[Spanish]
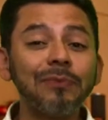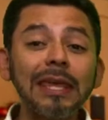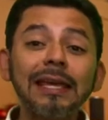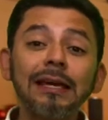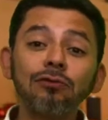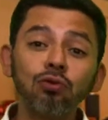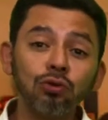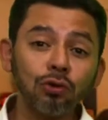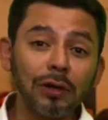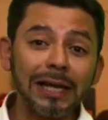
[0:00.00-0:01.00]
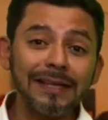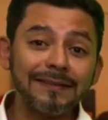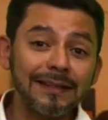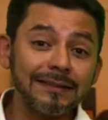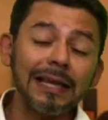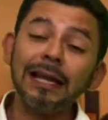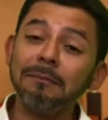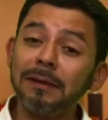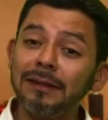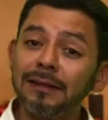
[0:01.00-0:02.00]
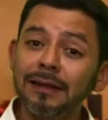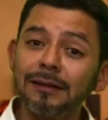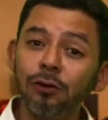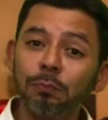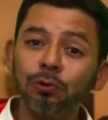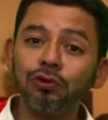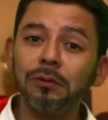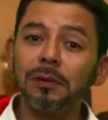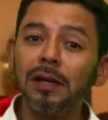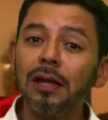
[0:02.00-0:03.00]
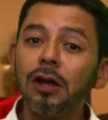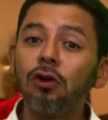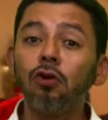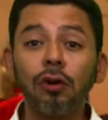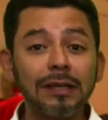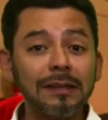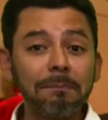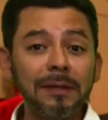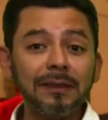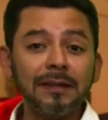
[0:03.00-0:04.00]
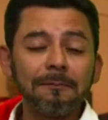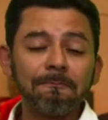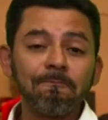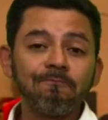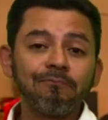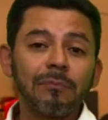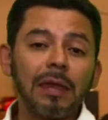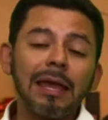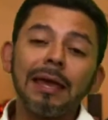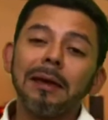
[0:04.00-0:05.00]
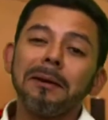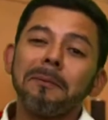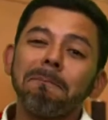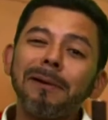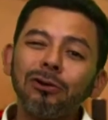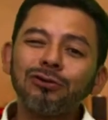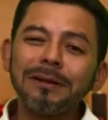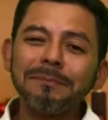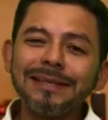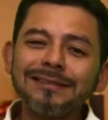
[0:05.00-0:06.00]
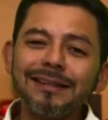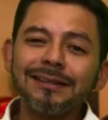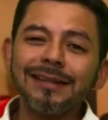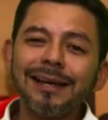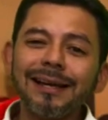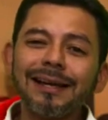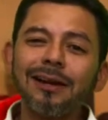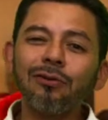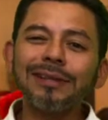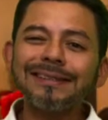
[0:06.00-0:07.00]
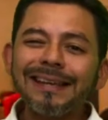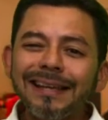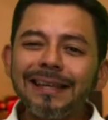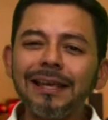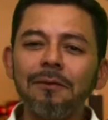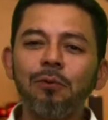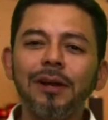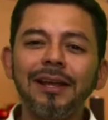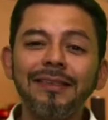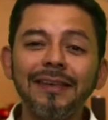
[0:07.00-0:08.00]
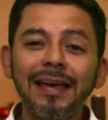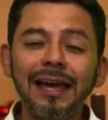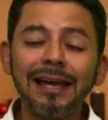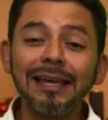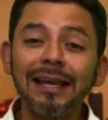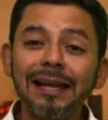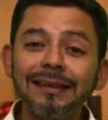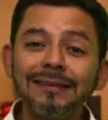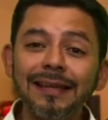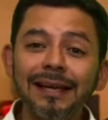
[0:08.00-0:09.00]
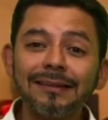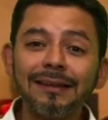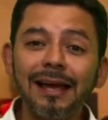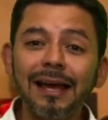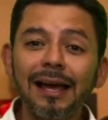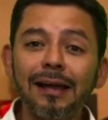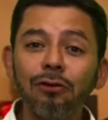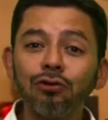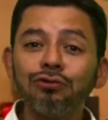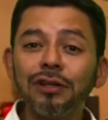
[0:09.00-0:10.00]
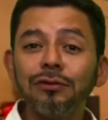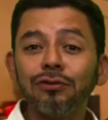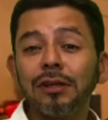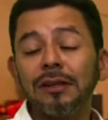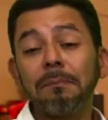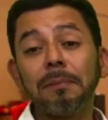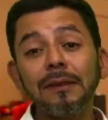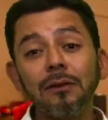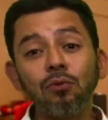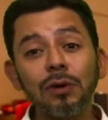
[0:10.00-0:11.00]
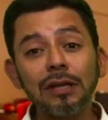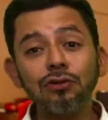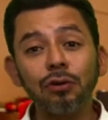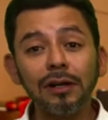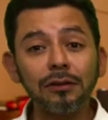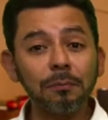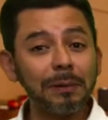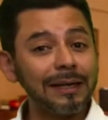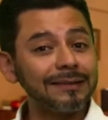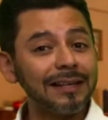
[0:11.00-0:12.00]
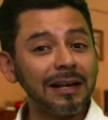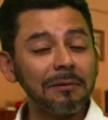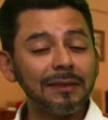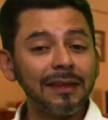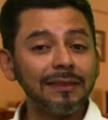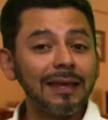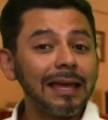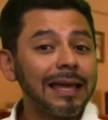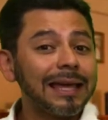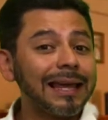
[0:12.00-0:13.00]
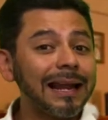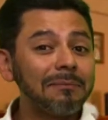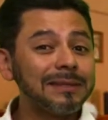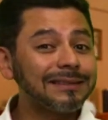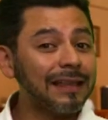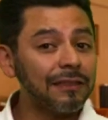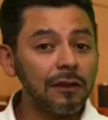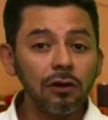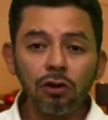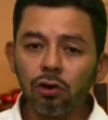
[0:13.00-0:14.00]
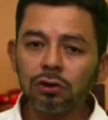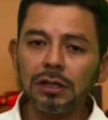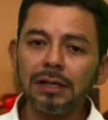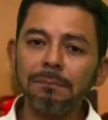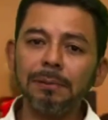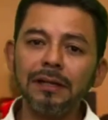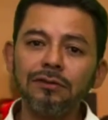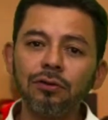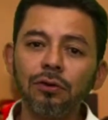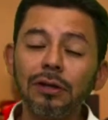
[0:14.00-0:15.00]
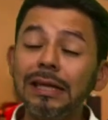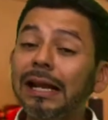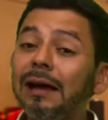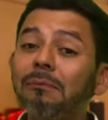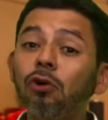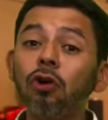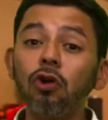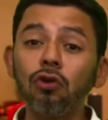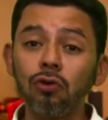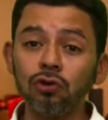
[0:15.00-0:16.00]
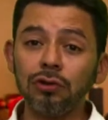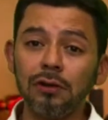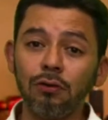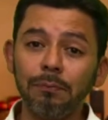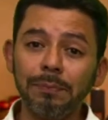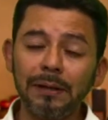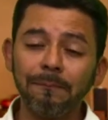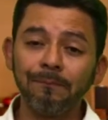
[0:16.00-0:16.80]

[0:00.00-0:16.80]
y que es justo que les des en la medida de lo posible lo que te piden. Pero también, Santa, creo que sería buena idea que les digas a los niños que te piden un cachorrito para esta Navidad que la amistad no tiene precio y el amor no se compra.